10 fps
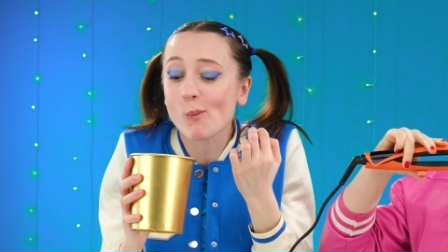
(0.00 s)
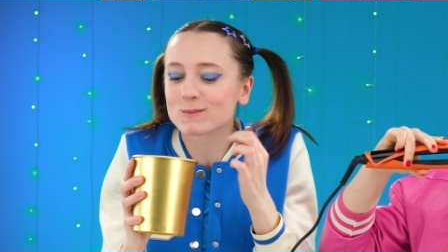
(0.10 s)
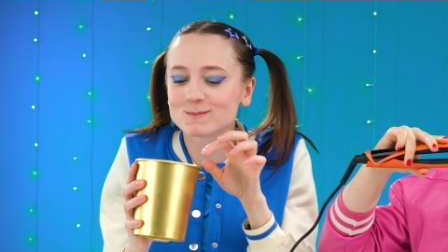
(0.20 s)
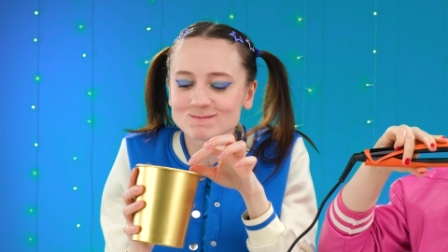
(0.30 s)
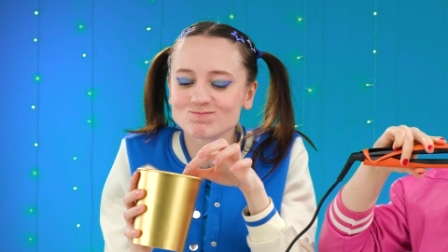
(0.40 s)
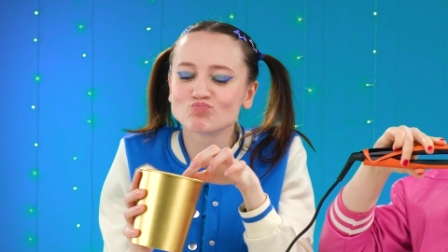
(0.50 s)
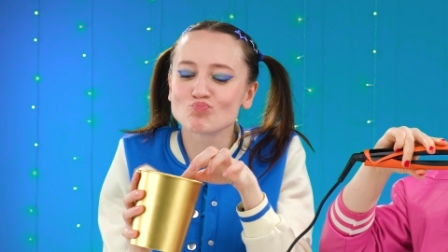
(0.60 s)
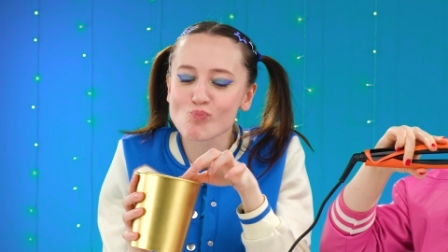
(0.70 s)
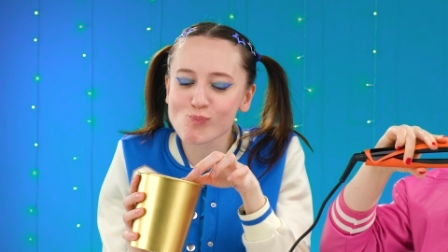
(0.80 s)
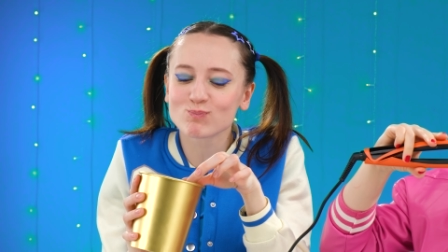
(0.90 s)
本当
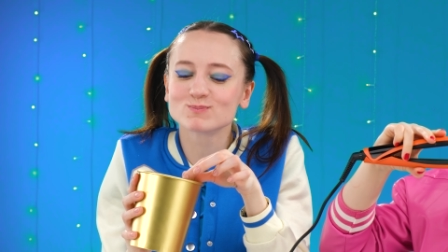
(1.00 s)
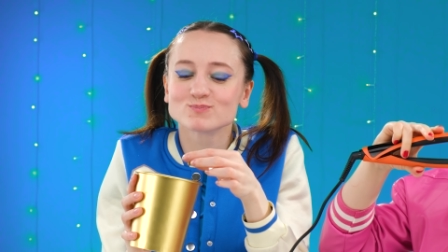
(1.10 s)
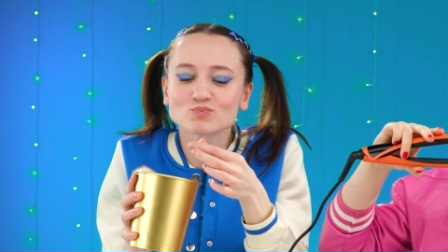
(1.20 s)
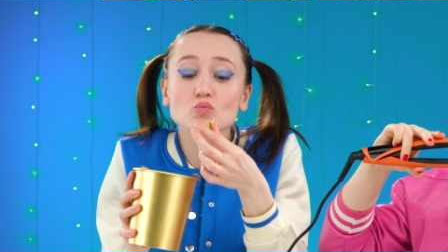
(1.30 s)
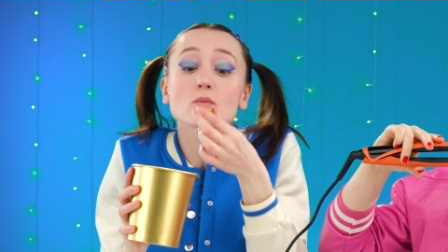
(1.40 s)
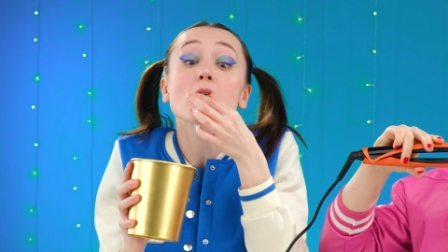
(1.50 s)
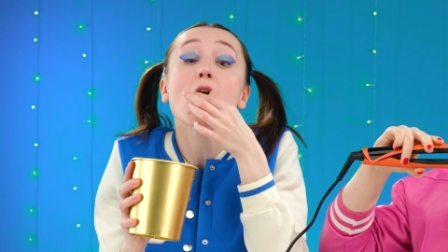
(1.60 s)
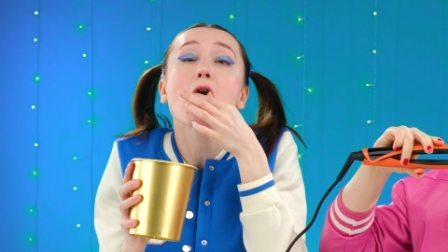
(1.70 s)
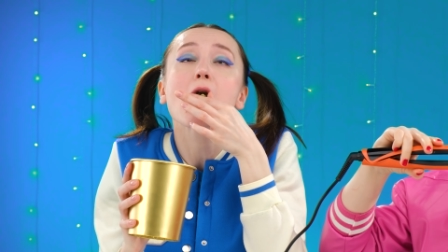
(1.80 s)
に美味しいわね